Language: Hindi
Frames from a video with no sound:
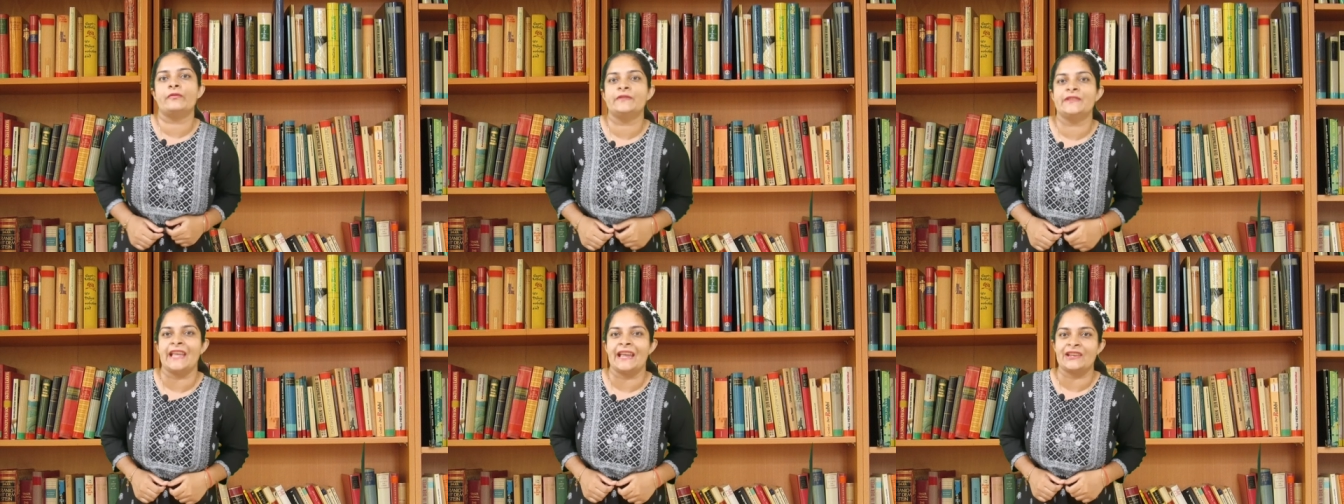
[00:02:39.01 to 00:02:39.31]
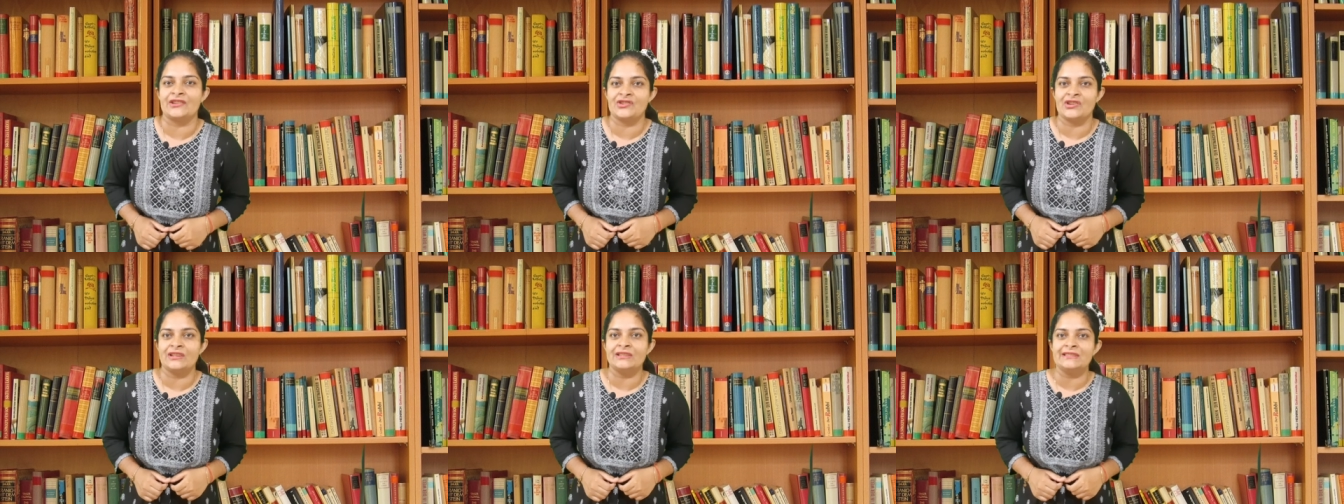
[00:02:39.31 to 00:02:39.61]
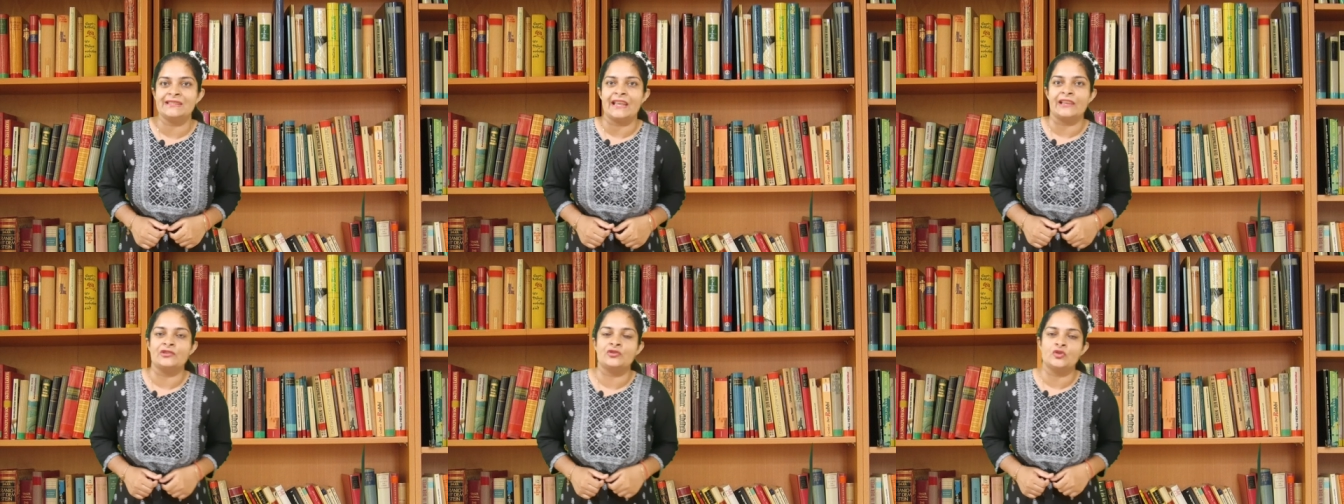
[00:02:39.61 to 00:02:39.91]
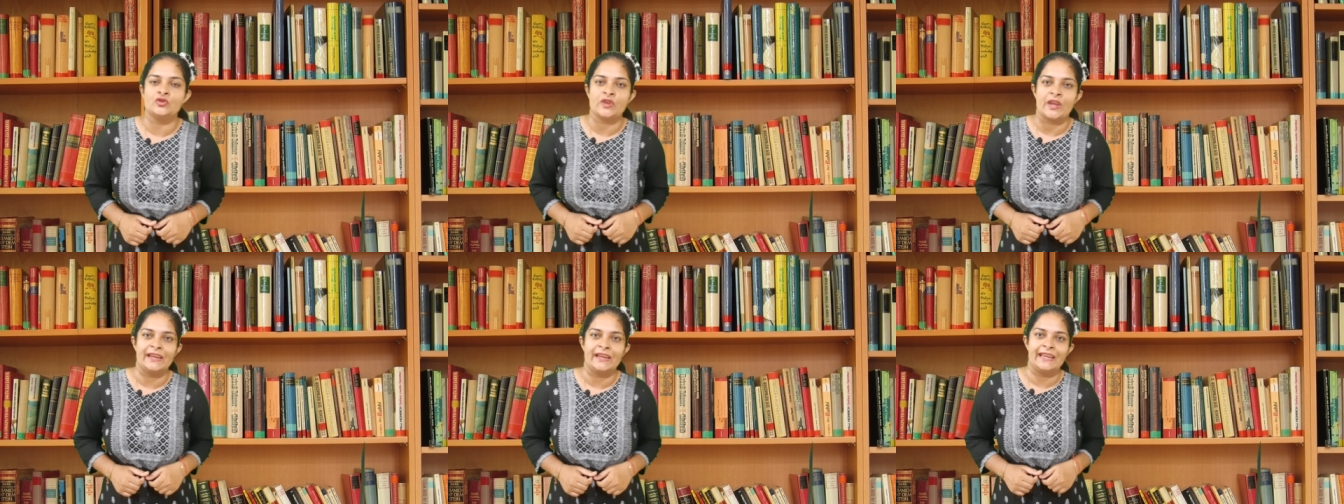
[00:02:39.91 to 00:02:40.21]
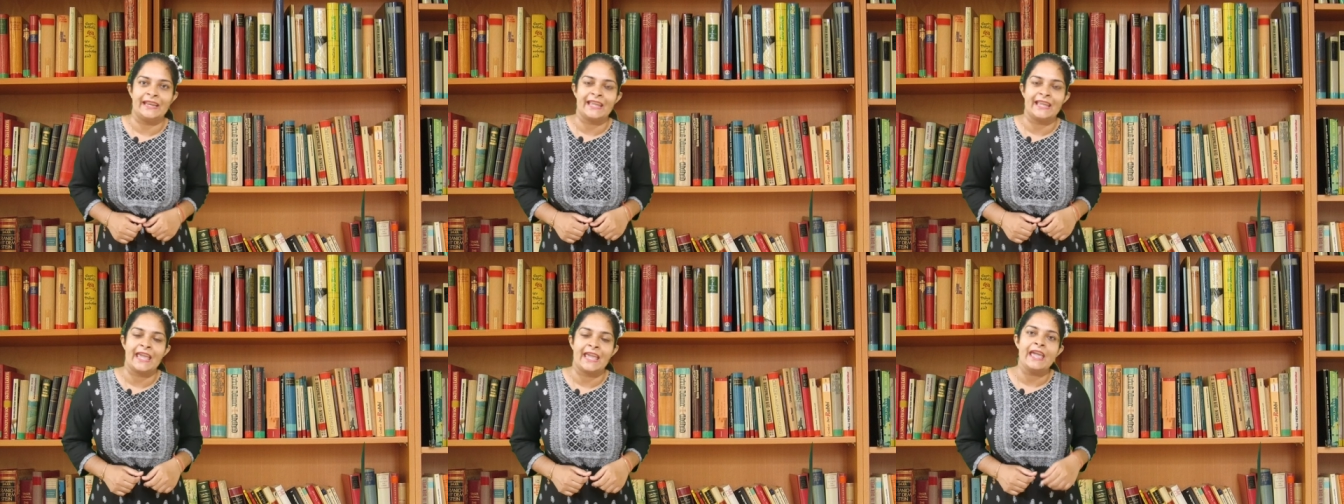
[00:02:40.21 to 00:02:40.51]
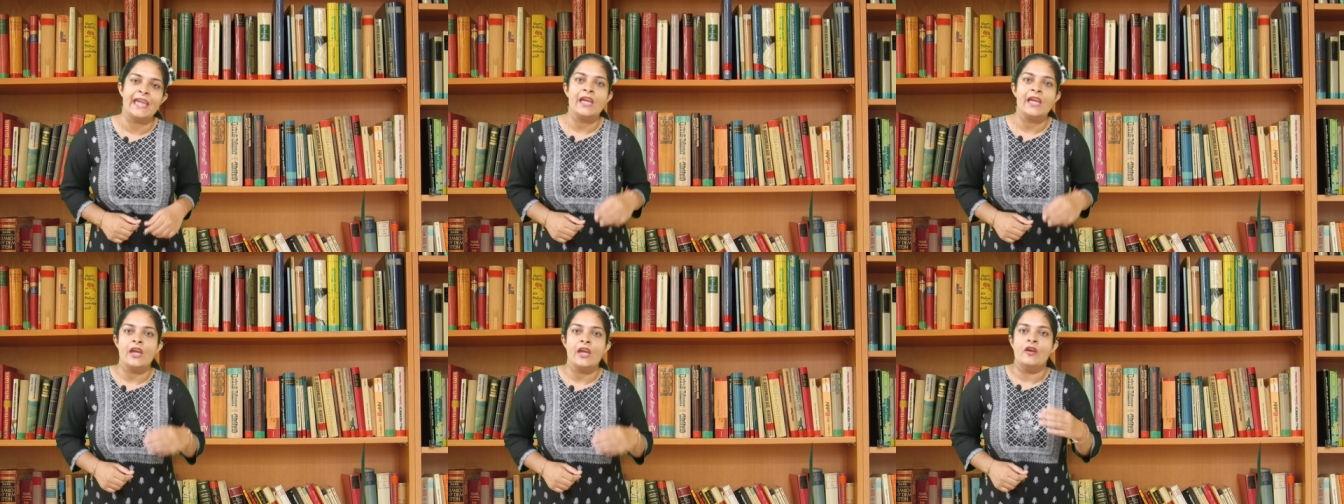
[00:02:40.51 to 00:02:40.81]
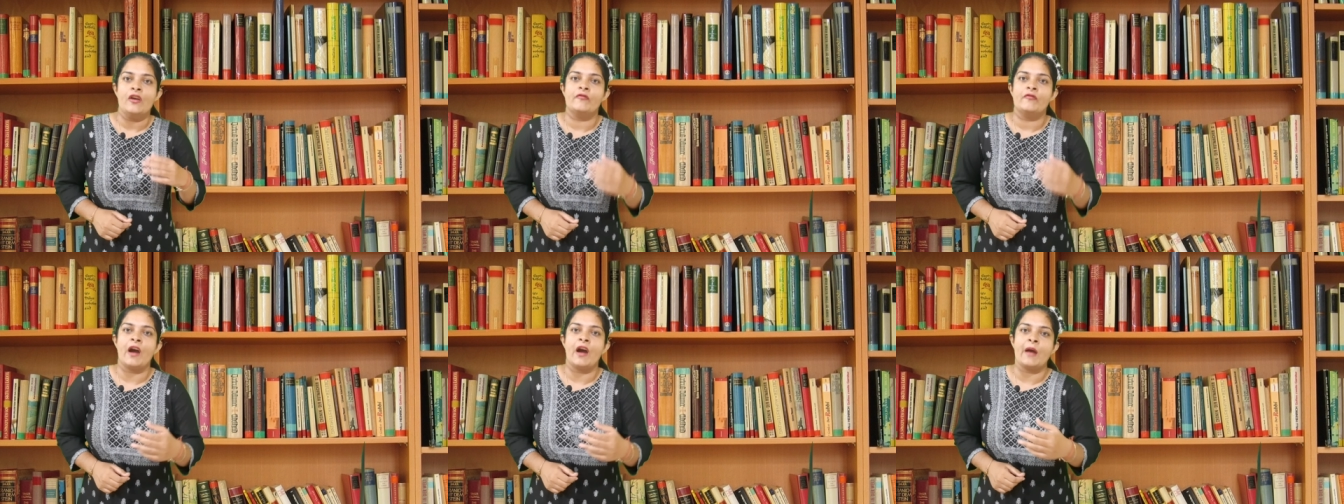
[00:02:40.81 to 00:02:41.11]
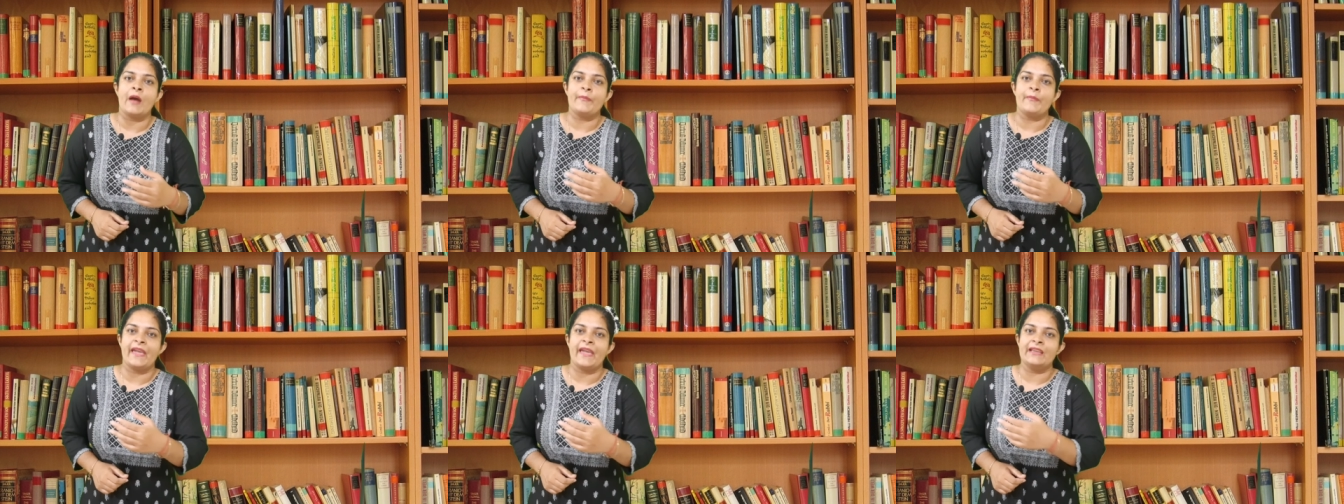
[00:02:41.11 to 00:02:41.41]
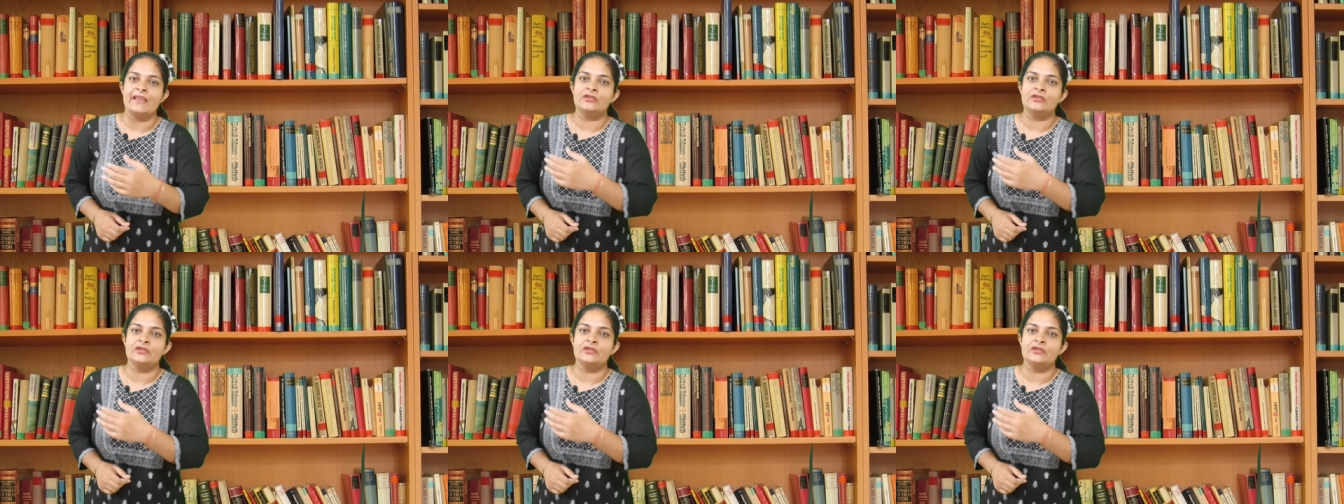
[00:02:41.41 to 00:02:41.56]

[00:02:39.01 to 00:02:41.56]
सेक्शंस है सोसाइटी के वहाँ पे